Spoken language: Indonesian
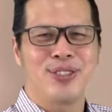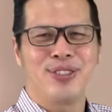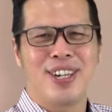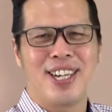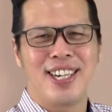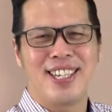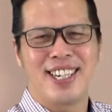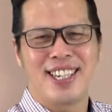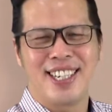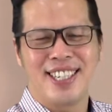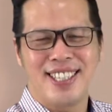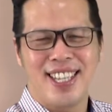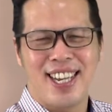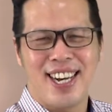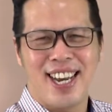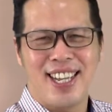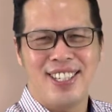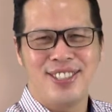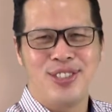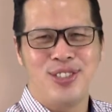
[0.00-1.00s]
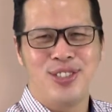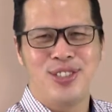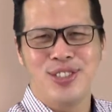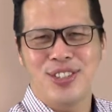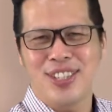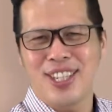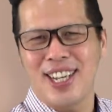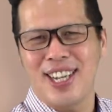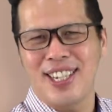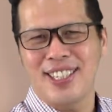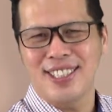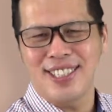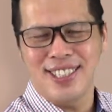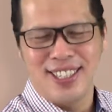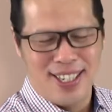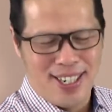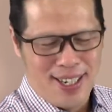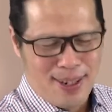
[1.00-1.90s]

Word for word: Tuhan dan kita lanjutkan